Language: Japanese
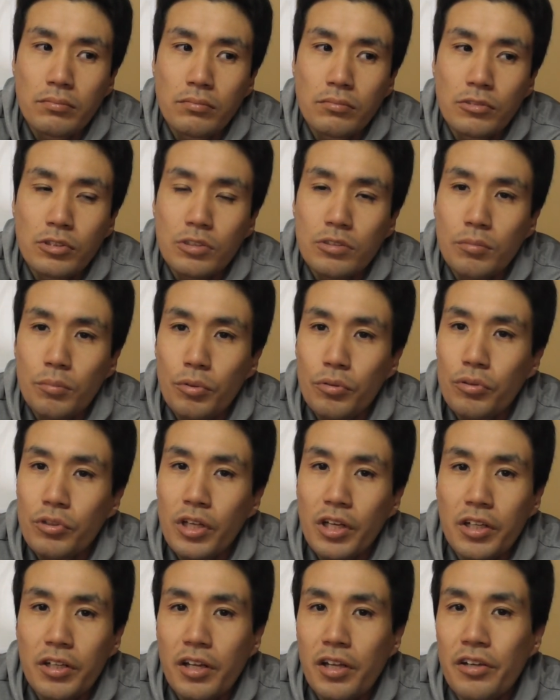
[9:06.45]
むしろ物
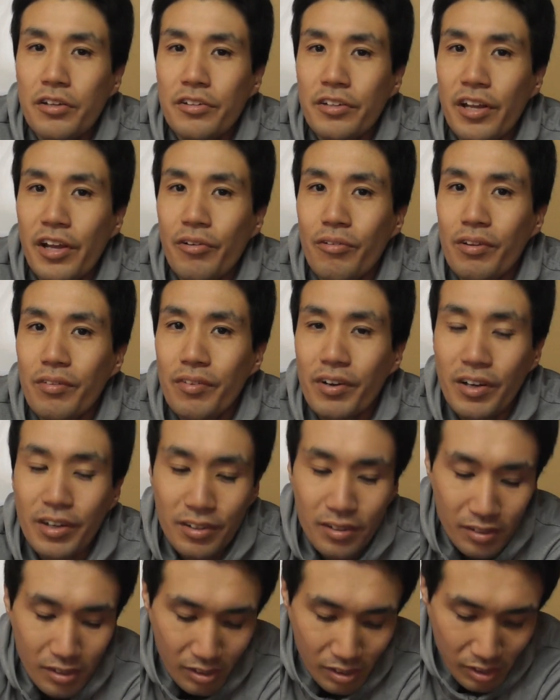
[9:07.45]
足りないぐらい俺
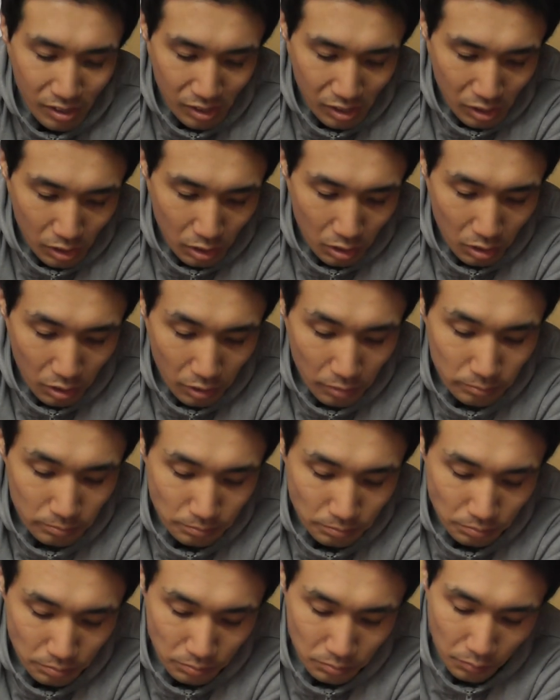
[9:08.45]
はね
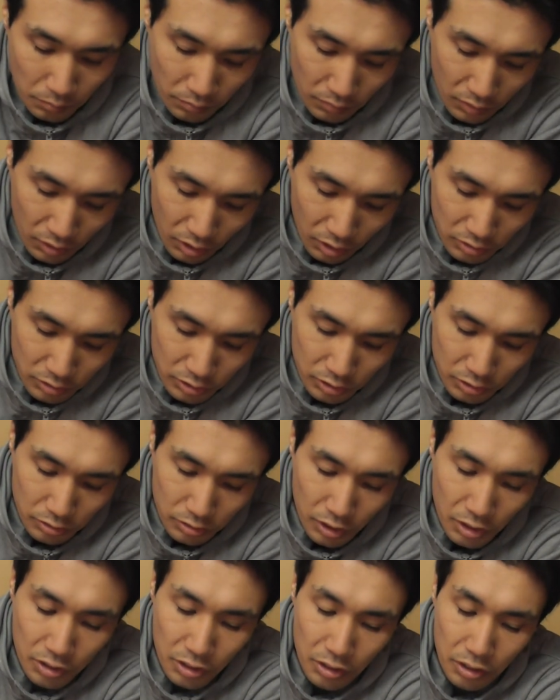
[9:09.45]
うん感じる
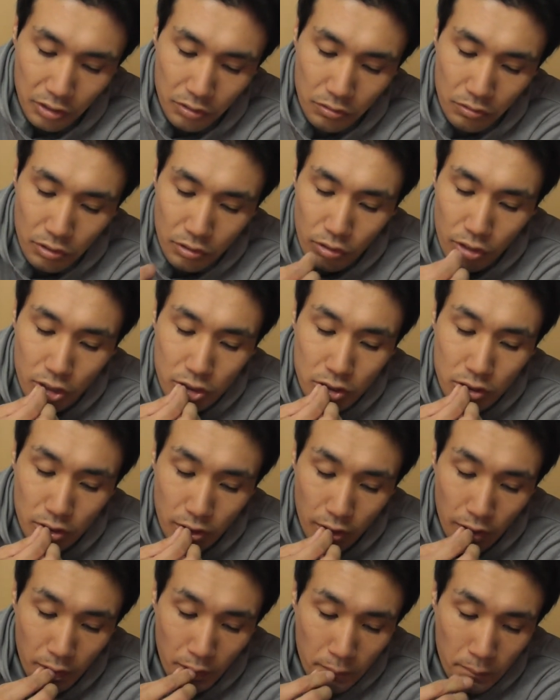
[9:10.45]
ぐらいニンニクの匂いがし
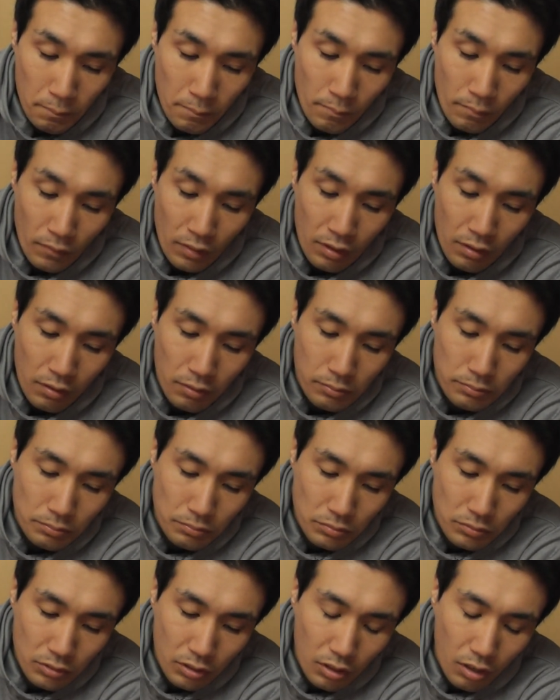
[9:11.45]
ない
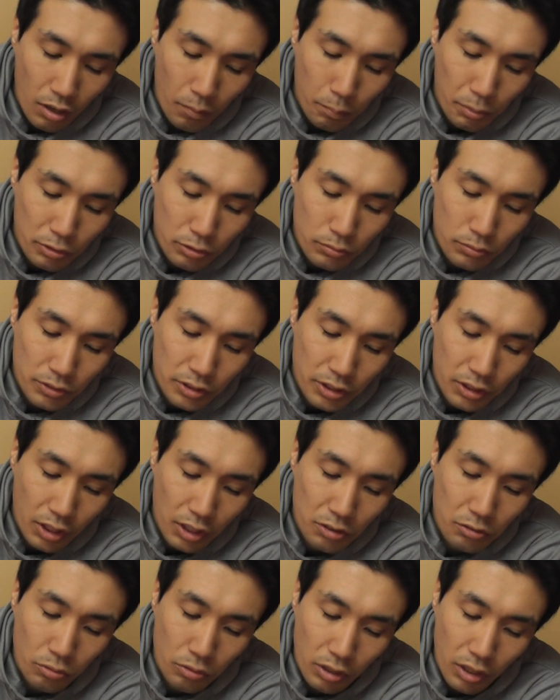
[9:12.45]
葉っぱのとこ
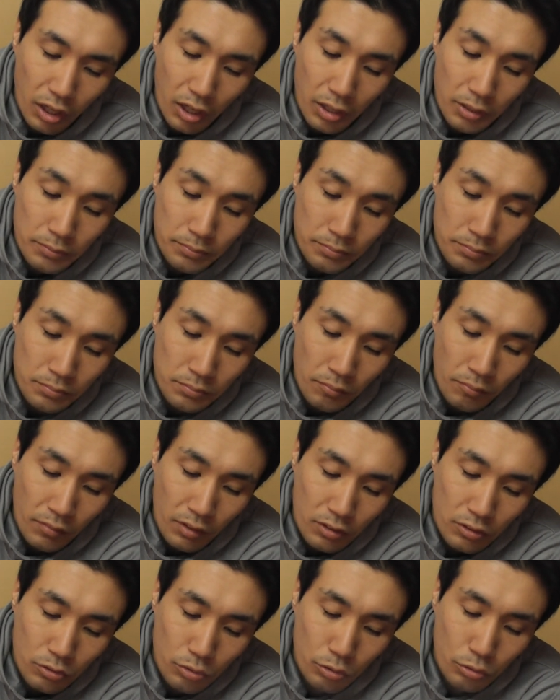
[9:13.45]
苦いとか
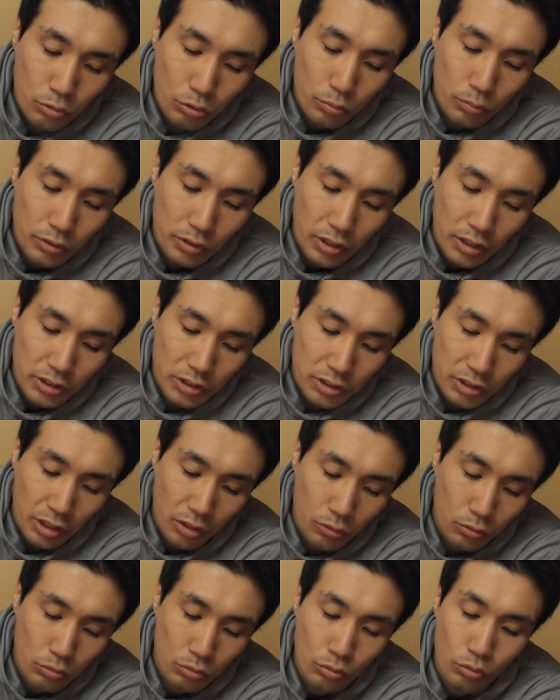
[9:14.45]
そういうこともないし
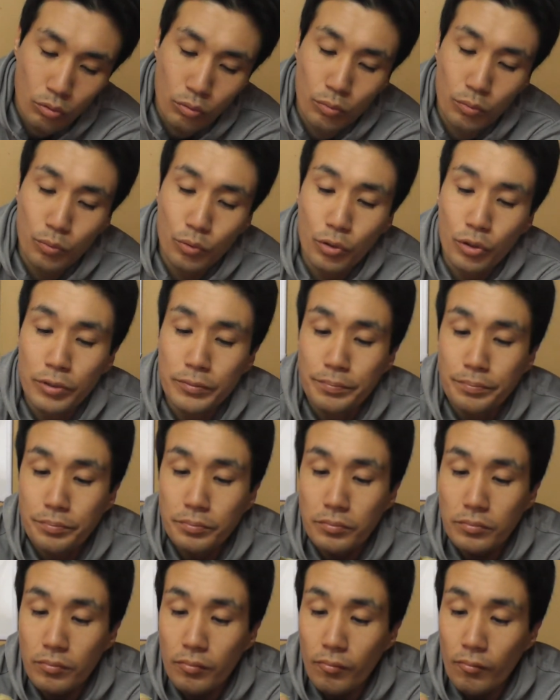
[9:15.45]
根っこのところも
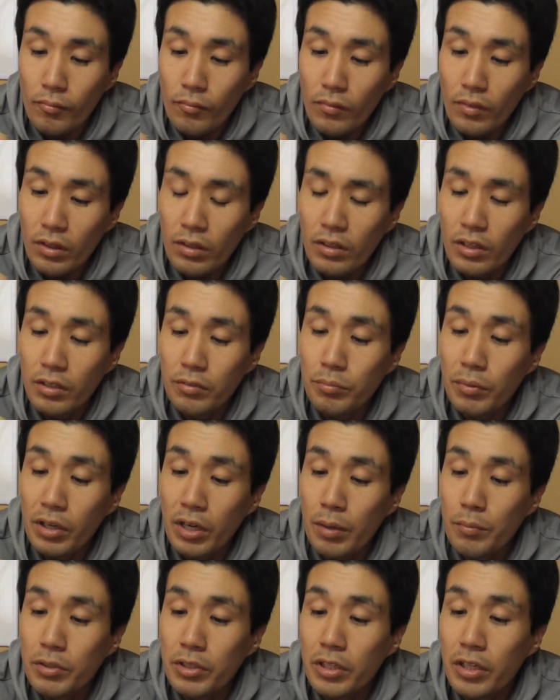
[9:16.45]
ねまあ
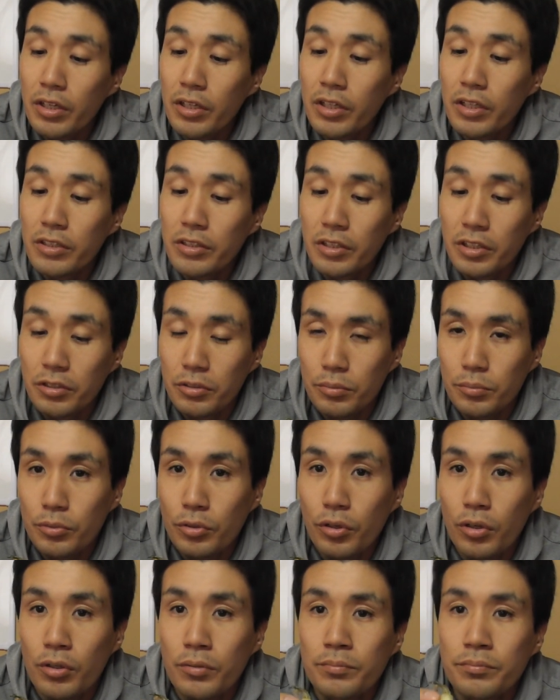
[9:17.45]
噛み切れなかったけど
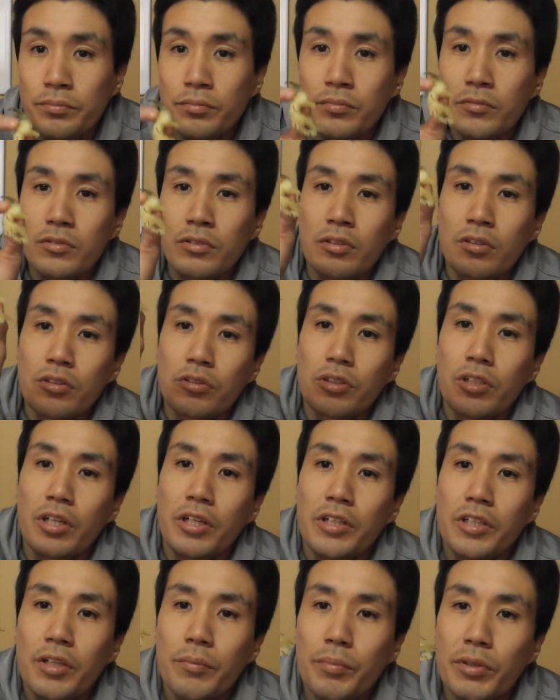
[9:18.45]
もそれ
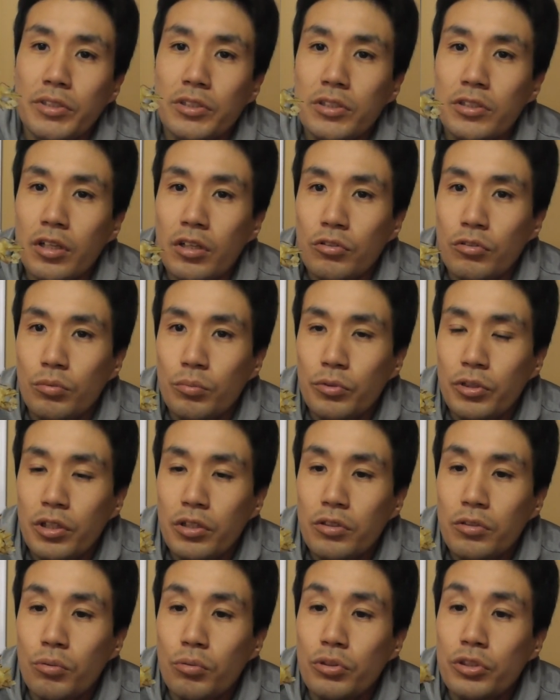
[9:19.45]
だけで別になんとも
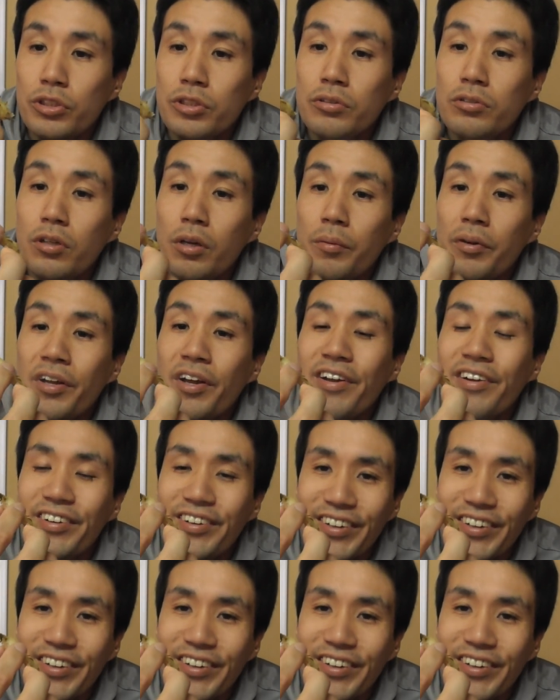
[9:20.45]
なく美味しく食べる